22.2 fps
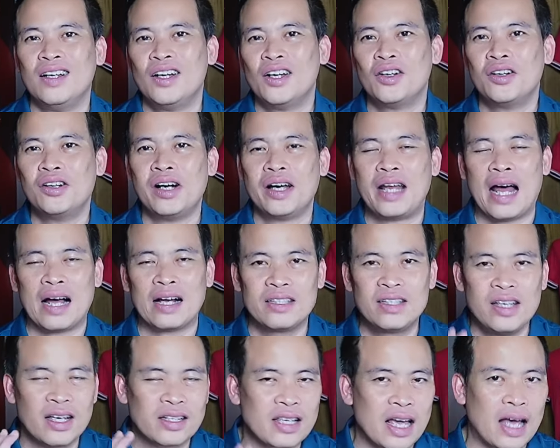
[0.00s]
người đáng
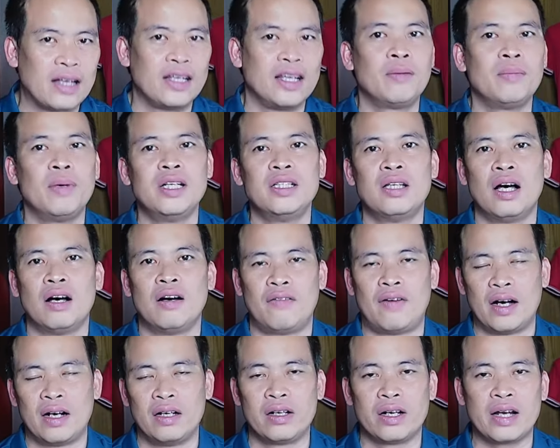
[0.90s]
chia sẻ nhất bây giờ
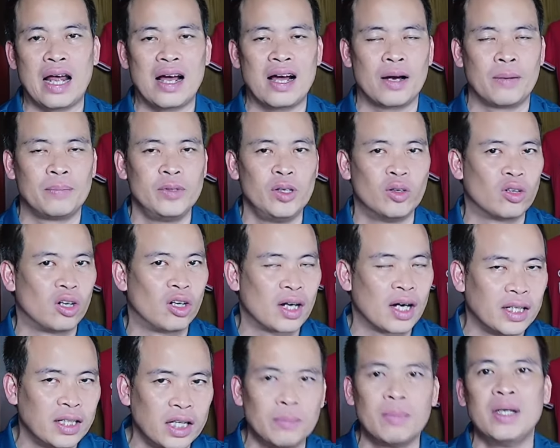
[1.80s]
và người đang gặp nhiều khó
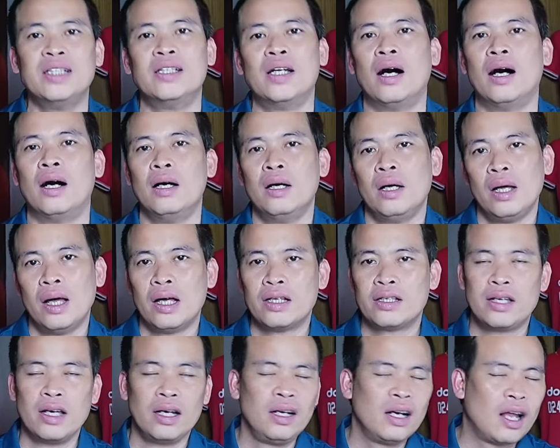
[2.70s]
khăn nhất bây giờ
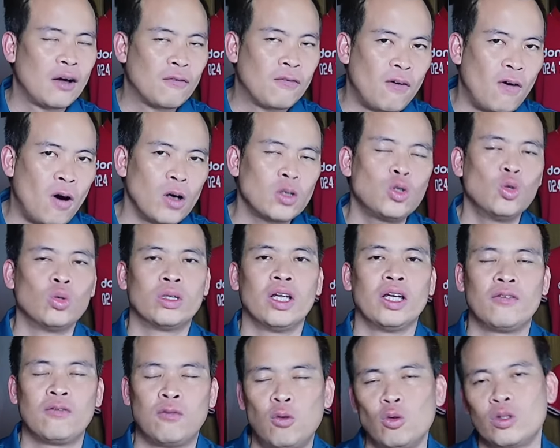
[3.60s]
chính là phó chủ
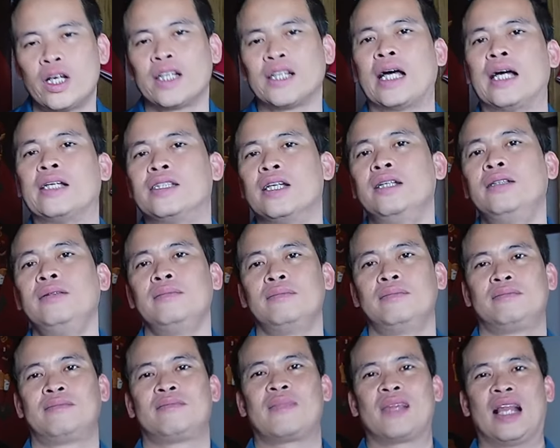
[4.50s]
tịch phụ trách tài chính.
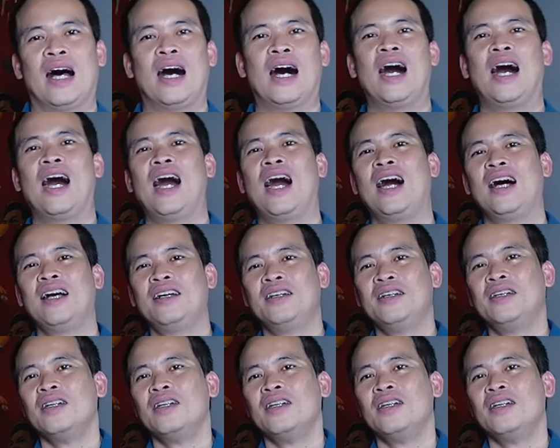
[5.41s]
Đó.